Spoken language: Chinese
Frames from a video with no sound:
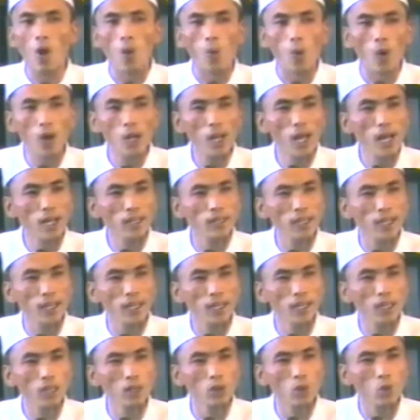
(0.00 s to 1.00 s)
瓦拉
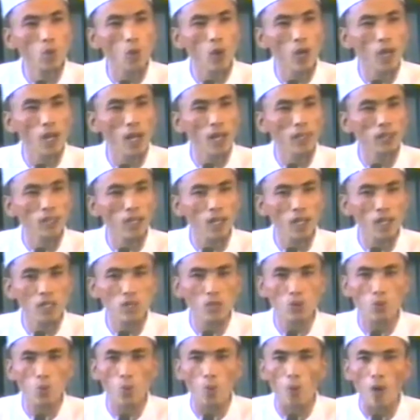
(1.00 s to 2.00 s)
黑努瓦拉泰
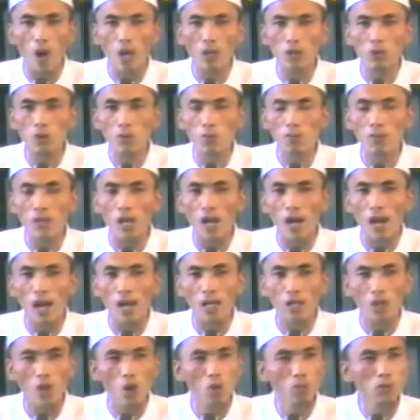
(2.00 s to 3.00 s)
森努安图姆的
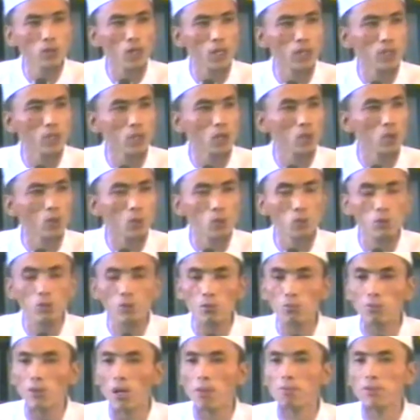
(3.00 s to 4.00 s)
阿劳那因昆
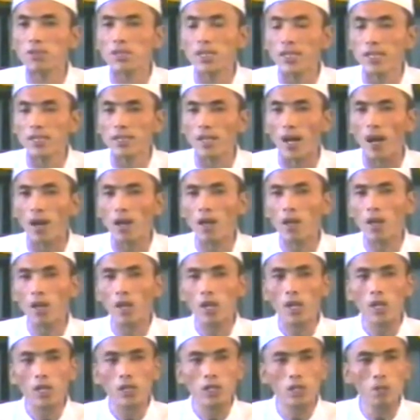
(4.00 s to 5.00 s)
图米尼
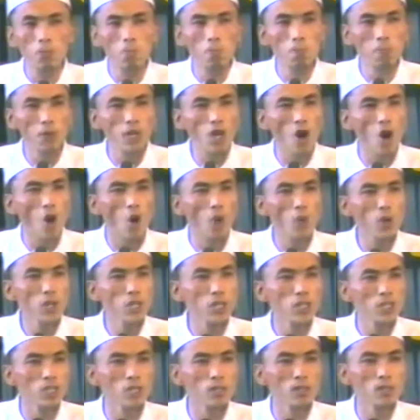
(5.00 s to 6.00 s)
你们不要
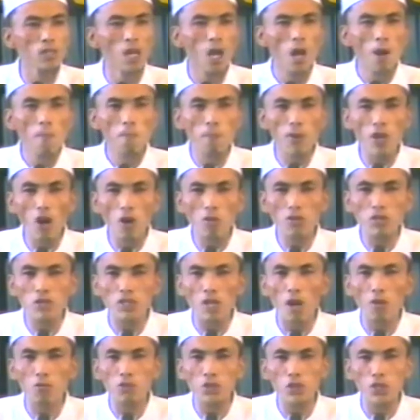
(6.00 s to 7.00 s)
灰心，不要
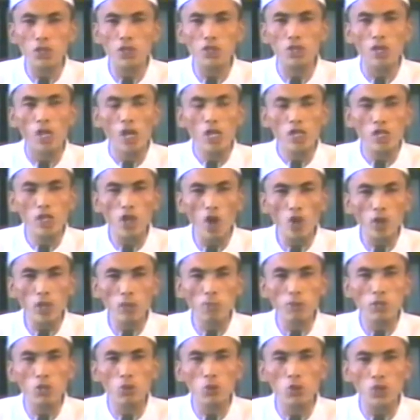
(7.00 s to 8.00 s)
丧气，只要你
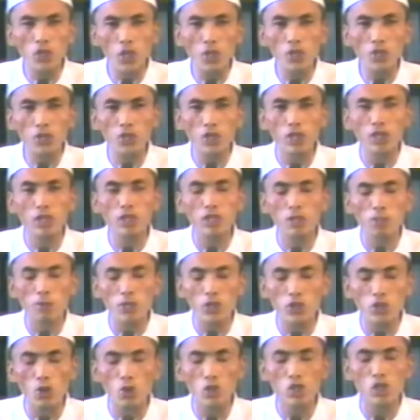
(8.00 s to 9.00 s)
们有正信，你
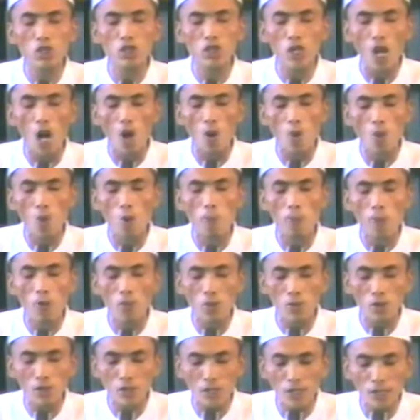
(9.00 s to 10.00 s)
们就是战无
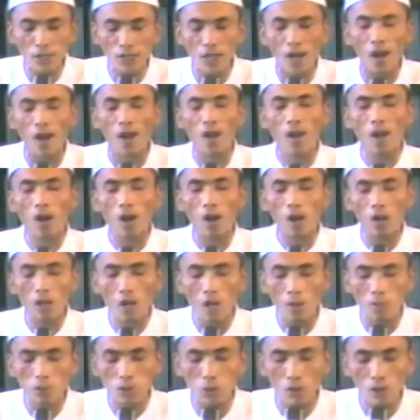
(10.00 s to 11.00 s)
不胜的。阿拉
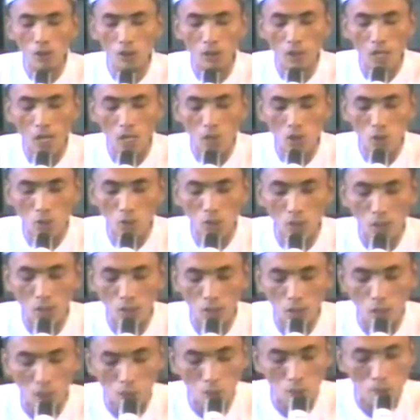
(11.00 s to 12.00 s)
哈密 د لله س 拉
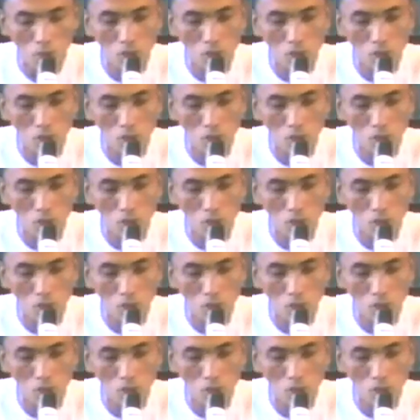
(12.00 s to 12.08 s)
الله